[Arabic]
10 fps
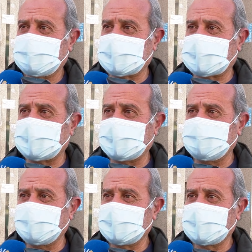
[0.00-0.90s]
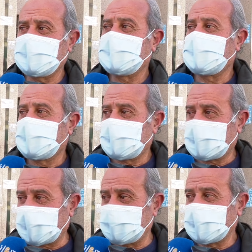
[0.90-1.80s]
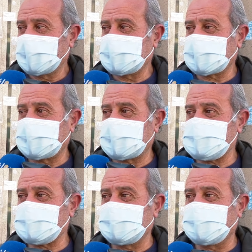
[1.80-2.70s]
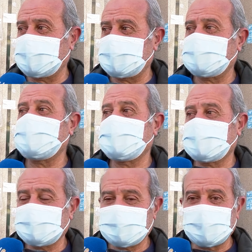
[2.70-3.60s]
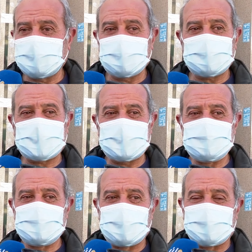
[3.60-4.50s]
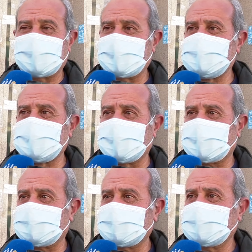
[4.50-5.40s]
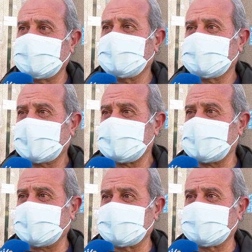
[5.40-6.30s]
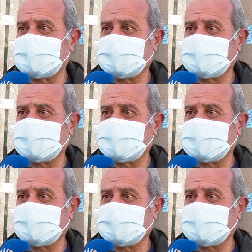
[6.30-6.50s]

للكنام عملنا ديكلاراسيون دون 15 جور 20 جور ترجع لك